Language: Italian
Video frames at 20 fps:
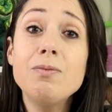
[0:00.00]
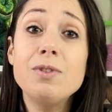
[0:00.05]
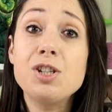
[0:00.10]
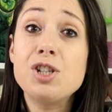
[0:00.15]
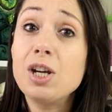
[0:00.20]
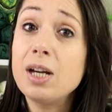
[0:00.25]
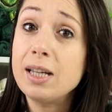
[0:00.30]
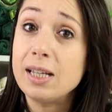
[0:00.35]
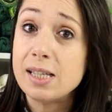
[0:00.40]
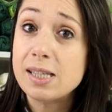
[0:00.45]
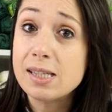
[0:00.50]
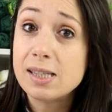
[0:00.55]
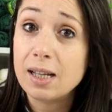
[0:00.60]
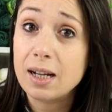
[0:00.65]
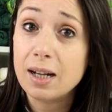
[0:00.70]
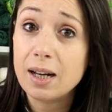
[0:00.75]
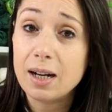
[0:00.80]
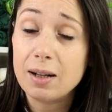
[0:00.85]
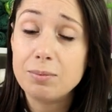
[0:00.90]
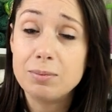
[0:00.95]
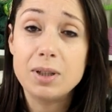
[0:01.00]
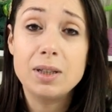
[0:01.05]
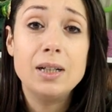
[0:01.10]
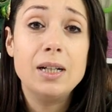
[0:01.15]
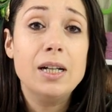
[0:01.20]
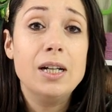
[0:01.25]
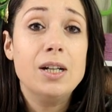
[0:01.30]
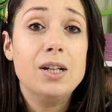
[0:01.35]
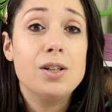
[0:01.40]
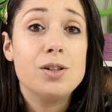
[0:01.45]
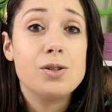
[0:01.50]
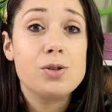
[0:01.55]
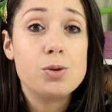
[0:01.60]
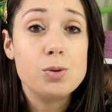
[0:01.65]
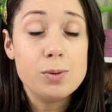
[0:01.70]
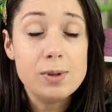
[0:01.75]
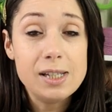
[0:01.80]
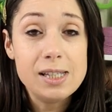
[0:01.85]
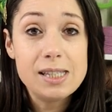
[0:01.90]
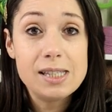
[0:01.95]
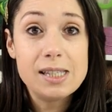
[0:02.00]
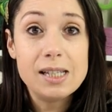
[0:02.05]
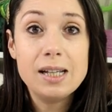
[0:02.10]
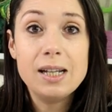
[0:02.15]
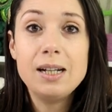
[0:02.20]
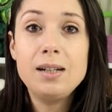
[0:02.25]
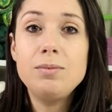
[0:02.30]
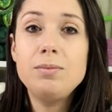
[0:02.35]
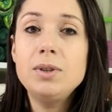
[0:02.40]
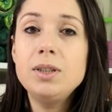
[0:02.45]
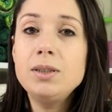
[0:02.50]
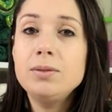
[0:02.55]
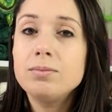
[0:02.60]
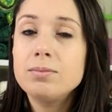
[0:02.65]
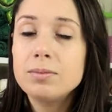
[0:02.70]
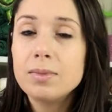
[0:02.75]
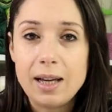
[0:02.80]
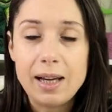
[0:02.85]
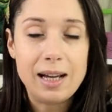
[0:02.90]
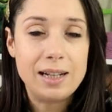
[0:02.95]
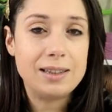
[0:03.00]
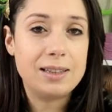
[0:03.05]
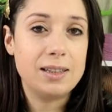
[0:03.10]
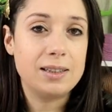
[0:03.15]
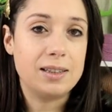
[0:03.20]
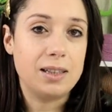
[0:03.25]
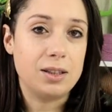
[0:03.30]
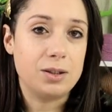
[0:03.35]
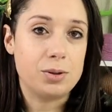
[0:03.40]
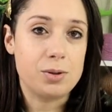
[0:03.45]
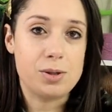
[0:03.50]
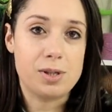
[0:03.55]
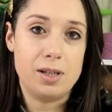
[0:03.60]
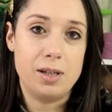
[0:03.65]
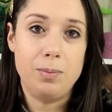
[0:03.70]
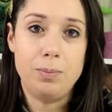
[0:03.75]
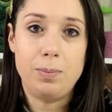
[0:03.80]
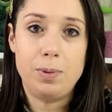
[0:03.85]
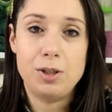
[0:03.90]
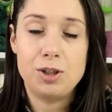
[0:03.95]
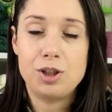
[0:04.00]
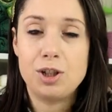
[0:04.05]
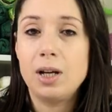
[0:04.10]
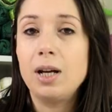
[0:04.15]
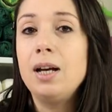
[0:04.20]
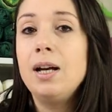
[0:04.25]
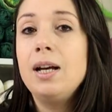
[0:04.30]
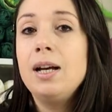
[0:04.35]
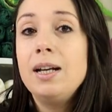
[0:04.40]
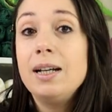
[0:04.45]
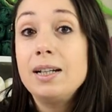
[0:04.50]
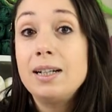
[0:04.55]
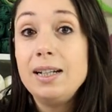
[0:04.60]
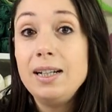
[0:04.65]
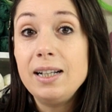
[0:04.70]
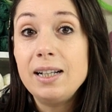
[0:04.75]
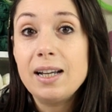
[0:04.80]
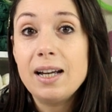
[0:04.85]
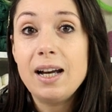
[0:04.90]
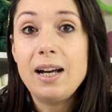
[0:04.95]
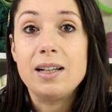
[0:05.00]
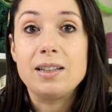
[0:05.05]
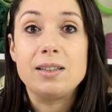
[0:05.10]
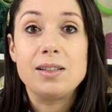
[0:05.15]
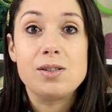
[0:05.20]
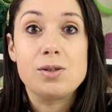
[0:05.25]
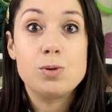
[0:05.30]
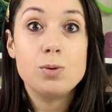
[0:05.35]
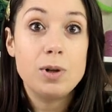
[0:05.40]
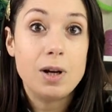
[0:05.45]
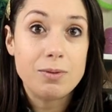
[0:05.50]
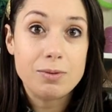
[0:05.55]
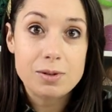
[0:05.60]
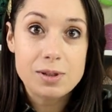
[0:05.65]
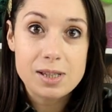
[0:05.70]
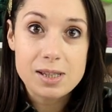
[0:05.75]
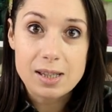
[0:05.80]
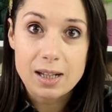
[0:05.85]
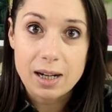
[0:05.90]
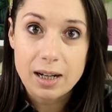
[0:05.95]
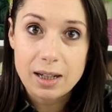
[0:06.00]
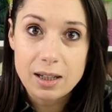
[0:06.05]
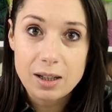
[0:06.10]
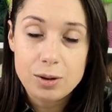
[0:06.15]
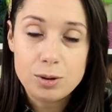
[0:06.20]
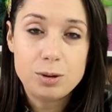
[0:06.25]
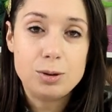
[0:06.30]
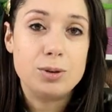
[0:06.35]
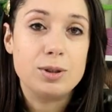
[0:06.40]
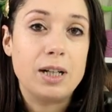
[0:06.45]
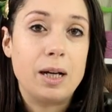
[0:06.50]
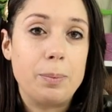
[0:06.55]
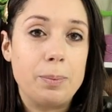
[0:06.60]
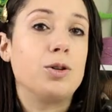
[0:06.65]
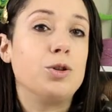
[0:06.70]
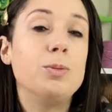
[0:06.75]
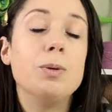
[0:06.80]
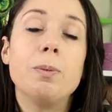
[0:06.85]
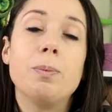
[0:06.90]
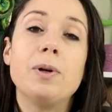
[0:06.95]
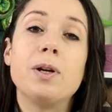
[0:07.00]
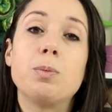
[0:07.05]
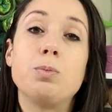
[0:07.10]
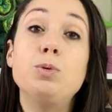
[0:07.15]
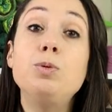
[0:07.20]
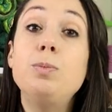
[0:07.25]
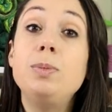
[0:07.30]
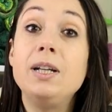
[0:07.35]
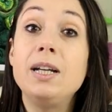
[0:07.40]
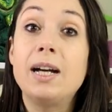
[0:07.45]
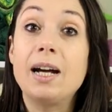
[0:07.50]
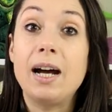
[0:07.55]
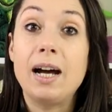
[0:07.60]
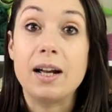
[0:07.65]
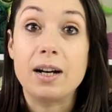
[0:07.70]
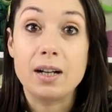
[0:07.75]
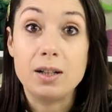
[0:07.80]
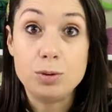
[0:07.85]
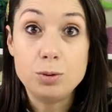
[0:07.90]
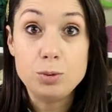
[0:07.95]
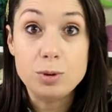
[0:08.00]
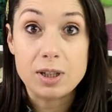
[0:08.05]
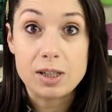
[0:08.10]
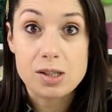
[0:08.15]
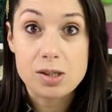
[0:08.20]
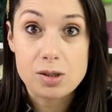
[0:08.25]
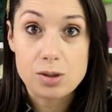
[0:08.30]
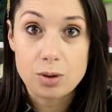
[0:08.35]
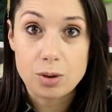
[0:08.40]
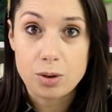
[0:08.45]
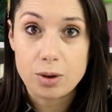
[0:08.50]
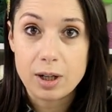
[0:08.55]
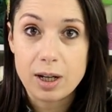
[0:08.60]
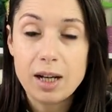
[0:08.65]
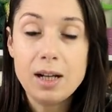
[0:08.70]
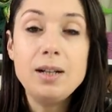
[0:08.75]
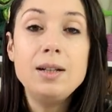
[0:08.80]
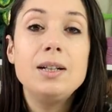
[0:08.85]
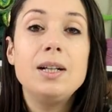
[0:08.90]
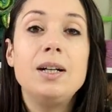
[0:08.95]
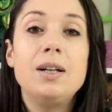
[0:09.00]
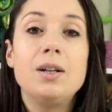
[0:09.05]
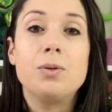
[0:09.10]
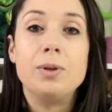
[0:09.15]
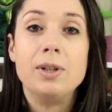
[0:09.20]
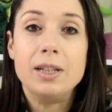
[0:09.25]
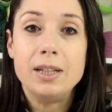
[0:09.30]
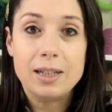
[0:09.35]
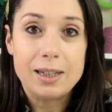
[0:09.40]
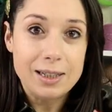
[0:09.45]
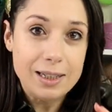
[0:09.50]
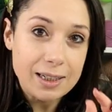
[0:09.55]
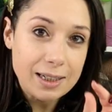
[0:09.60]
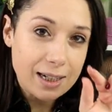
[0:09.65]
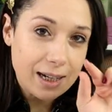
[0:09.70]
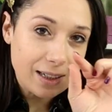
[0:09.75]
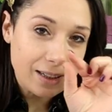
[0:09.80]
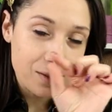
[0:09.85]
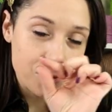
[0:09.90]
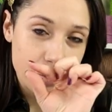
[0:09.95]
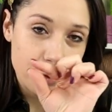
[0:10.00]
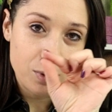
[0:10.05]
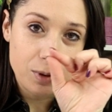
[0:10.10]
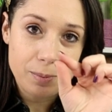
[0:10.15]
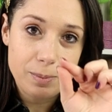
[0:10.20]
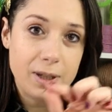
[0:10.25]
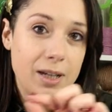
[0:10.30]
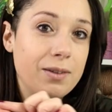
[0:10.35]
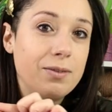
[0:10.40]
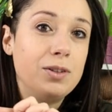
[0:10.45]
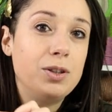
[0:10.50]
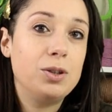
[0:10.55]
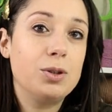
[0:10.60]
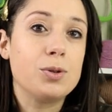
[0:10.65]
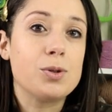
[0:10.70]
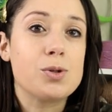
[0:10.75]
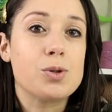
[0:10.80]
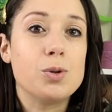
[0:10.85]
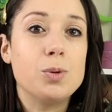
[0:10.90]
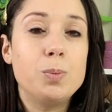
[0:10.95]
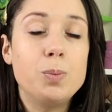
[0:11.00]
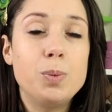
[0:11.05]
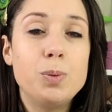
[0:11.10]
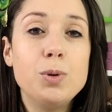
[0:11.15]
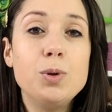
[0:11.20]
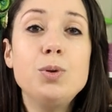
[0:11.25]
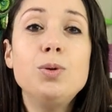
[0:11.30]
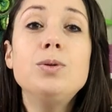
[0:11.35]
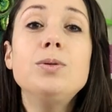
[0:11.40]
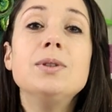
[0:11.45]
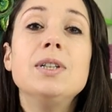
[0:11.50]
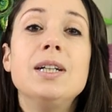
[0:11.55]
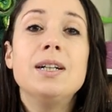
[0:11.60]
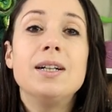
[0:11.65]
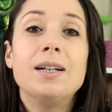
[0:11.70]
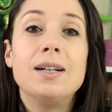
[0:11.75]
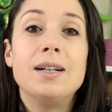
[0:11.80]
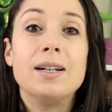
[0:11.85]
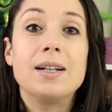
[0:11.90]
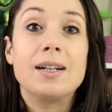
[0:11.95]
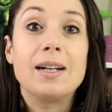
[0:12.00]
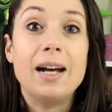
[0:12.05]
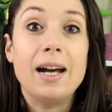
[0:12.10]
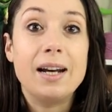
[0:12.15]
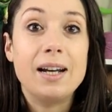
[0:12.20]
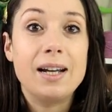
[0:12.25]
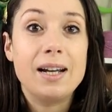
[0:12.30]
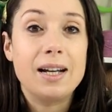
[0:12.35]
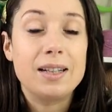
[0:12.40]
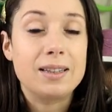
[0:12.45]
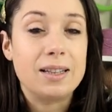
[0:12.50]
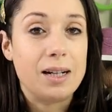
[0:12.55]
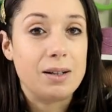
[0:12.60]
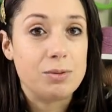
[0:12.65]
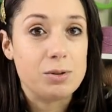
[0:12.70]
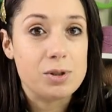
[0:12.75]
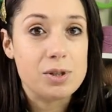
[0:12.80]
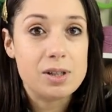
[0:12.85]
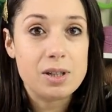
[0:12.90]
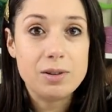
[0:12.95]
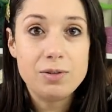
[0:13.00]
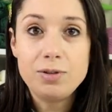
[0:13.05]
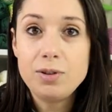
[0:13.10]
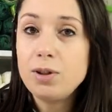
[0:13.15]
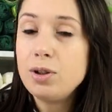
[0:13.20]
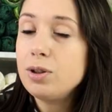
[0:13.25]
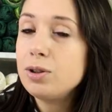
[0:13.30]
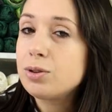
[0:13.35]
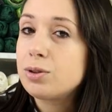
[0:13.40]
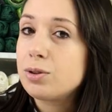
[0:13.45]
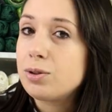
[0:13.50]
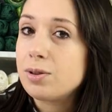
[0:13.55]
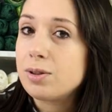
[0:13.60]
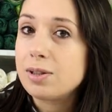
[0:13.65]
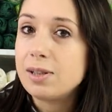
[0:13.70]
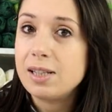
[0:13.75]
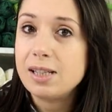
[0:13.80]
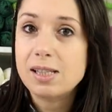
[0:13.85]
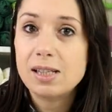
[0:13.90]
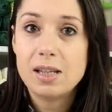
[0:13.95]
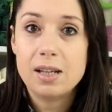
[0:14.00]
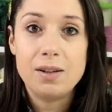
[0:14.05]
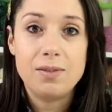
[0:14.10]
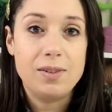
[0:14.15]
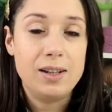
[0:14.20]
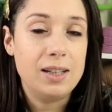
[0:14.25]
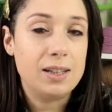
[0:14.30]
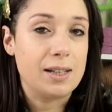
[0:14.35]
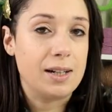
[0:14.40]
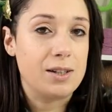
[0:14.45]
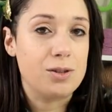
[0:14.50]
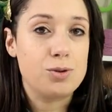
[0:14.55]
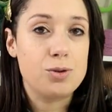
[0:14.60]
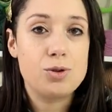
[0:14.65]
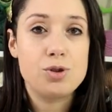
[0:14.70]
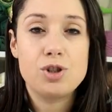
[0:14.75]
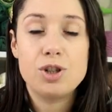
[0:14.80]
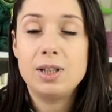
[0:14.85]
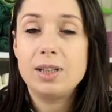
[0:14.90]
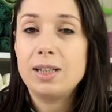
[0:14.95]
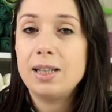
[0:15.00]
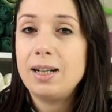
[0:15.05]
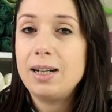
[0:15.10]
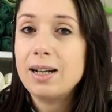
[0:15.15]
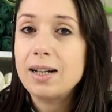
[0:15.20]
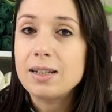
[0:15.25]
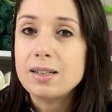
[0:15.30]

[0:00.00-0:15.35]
invece a Instagram. Su Instagram è altrettanto semplice. Cliccate sulla vostra icona come per pubblicare una storia, quindi cliccate su quel meraviglioso più, eh, caricate la vostra foto, descrivetela, aggiungete le